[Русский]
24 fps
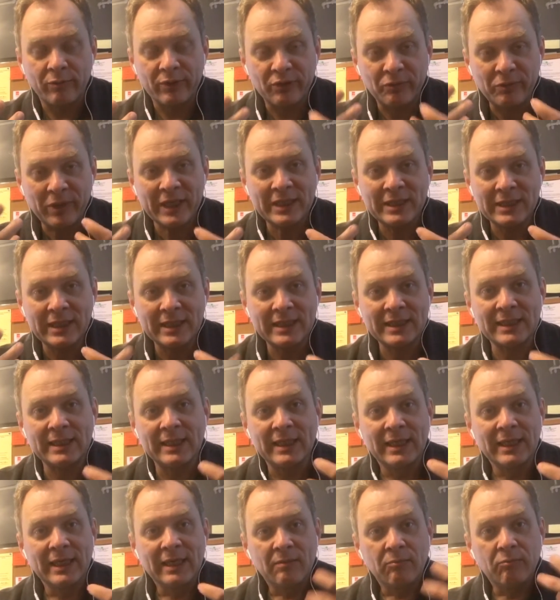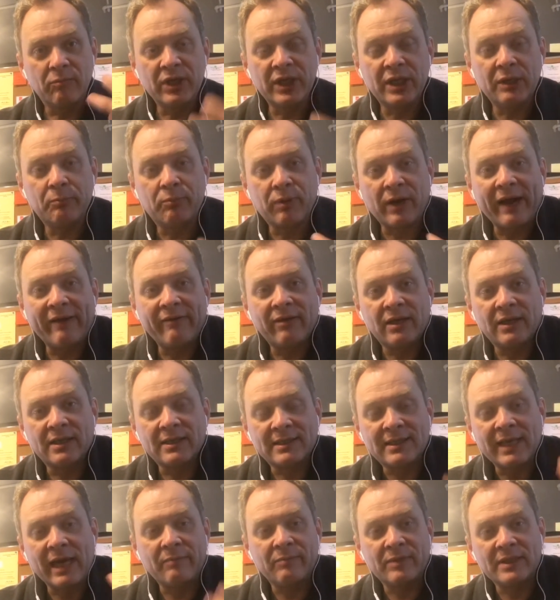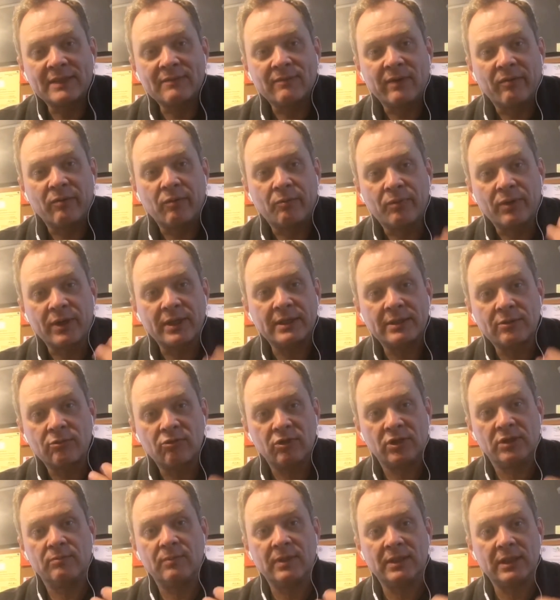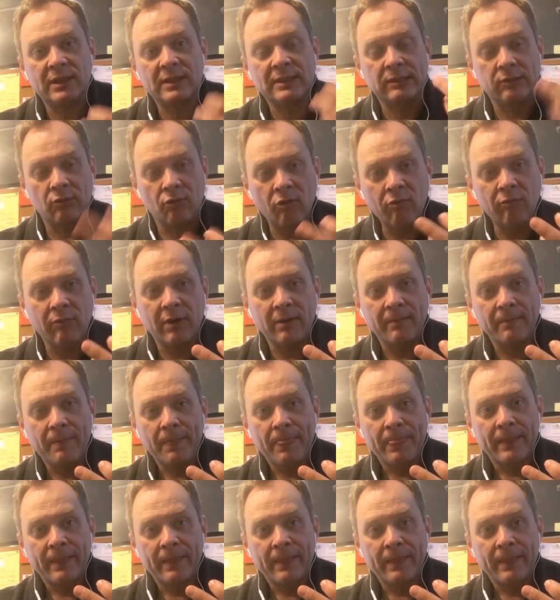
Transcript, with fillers: понимаете, если мы неправильно сами с вами произносим это слово,